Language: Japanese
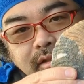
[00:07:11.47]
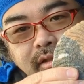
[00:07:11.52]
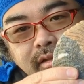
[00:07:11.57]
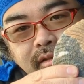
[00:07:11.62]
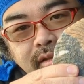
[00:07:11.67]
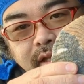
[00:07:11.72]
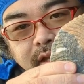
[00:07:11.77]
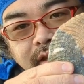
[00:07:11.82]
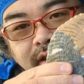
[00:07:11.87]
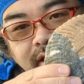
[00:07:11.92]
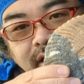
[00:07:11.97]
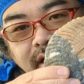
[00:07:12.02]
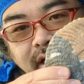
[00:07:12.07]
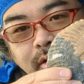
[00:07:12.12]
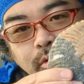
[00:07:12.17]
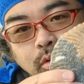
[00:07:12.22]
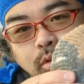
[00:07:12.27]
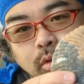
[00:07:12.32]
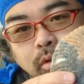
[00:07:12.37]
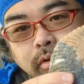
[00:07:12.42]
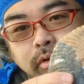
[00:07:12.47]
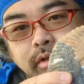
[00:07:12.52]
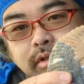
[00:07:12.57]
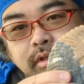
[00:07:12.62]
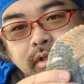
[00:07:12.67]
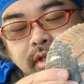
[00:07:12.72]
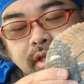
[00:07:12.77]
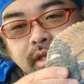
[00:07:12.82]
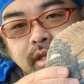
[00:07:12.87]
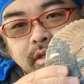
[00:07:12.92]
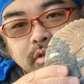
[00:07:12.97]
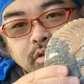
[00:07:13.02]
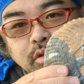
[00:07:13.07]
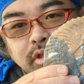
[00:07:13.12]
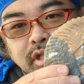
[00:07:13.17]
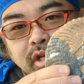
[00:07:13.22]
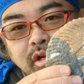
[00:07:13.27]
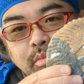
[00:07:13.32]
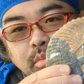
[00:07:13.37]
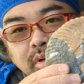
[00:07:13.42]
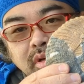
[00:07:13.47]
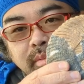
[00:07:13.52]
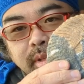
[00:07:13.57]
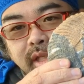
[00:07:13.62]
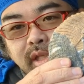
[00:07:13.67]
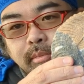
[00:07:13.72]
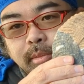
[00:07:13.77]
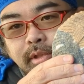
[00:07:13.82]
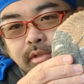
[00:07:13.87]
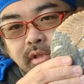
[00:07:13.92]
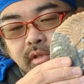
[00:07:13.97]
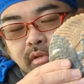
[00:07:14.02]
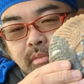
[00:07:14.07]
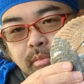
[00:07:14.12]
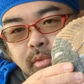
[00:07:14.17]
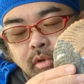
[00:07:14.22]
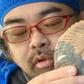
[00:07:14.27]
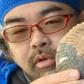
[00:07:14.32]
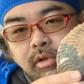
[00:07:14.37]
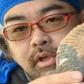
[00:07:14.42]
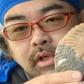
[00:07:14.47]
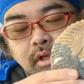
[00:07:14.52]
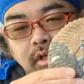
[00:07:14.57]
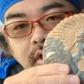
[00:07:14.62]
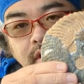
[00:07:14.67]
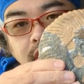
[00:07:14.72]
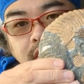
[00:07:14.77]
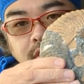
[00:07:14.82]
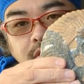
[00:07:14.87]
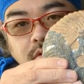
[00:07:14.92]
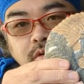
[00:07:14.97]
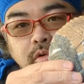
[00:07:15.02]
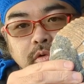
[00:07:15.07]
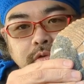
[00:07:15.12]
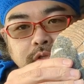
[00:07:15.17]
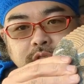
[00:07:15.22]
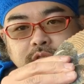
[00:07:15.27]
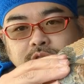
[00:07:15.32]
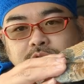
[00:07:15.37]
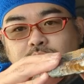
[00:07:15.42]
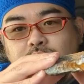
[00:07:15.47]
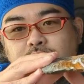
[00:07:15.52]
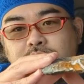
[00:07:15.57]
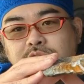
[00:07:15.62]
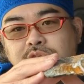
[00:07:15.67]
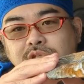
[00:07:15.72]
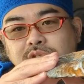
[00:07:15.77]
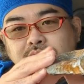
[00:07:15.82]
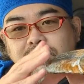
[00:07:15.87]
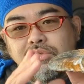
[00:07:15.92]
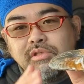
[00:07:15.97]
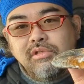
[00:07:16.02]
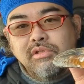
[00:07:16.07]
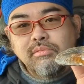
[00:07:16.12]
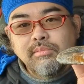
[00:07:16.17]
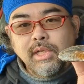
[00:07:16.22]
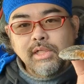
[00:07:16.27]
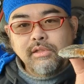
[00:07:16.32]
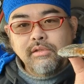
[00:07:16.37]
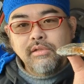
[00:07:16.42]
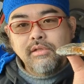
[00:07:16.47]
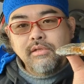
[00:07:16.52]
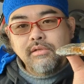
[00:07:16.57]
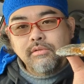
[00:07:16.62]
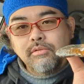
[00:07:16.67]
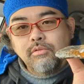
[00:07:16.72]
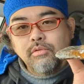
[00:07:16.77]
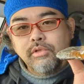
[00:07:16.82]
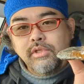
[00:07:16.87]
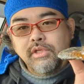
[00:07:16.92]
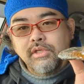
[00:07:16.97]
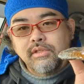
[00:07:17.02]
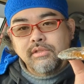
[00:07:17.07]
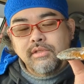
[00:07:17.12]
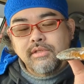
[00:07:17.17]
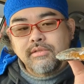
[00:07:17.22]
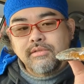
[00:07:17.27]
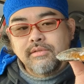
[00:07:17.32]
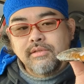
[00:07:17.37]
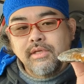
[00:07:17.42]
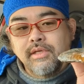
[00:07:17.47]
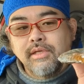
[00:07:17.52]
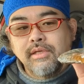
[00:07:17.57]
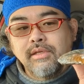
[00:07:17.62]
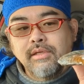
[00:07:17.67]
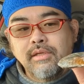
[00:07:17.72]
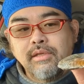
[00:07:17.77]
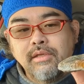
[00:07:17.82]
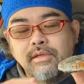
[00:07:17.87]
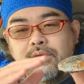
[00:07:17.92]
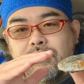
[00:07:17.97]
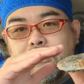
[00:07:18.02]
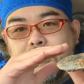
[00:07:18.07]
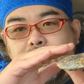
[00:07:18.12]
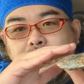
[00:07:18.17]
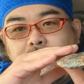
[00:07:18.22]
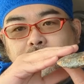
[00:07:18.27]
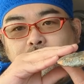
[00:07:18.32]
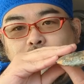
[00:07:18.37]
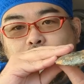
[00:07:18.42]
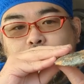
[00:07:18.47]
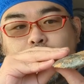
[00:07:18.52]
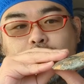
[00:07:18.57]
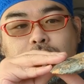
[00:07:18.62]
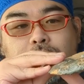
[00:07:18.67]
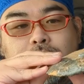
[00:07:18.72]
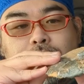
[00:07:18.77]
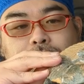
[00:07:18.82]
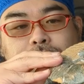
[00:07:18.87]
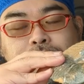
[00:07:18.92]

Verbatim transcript: あ、大変なあの、えー、ちょっと茶色っぽく見えてますけどもこう地層に埋まってる時にですね、えー、この